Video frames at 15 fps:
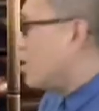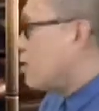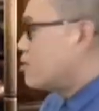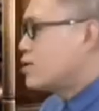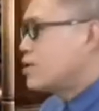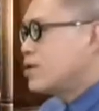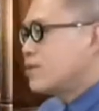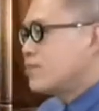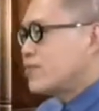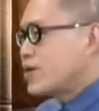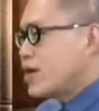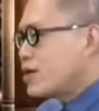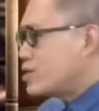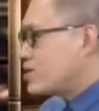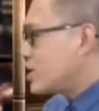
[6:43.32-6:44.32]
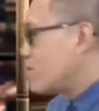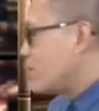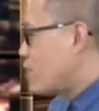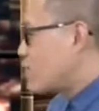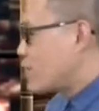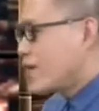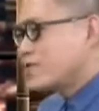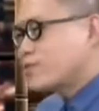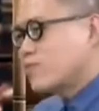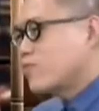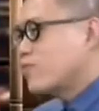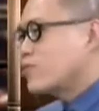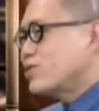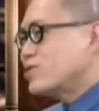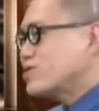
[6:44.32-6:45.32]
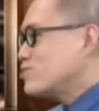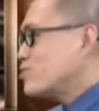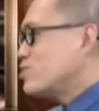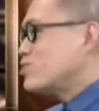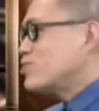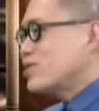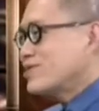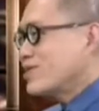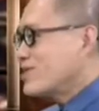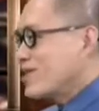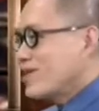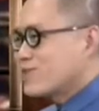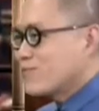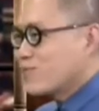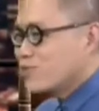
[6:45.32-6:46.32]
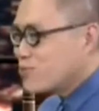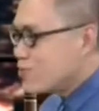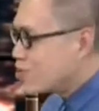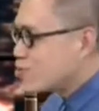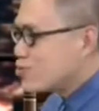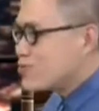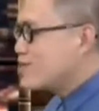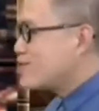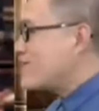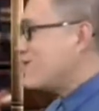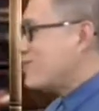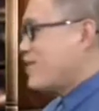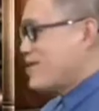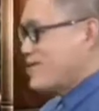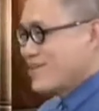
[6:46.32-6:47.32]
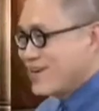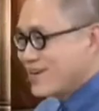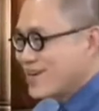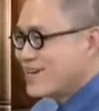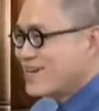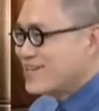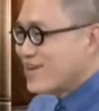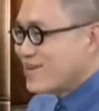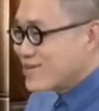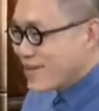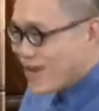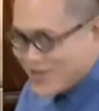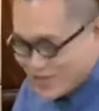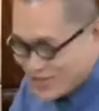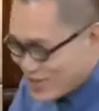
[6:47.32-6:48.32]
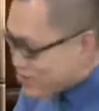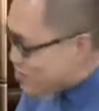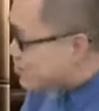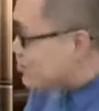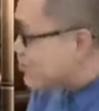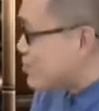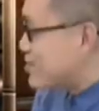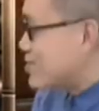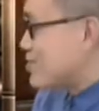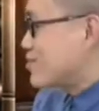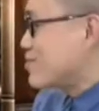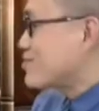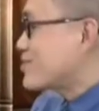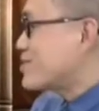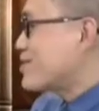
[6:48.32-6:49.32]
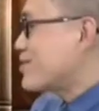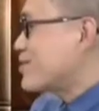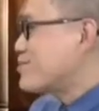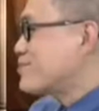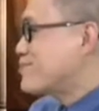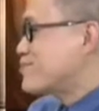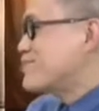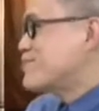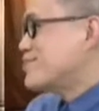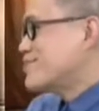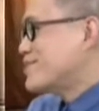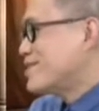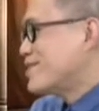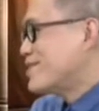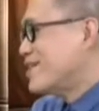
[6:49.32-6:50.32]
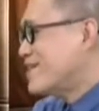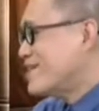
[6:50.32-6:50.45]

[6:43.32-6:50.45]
好，你看以前老看什么普林斯顿学者讲什么，我就没注意这玩意儿，然后就开始天天注意这东西了。嗯，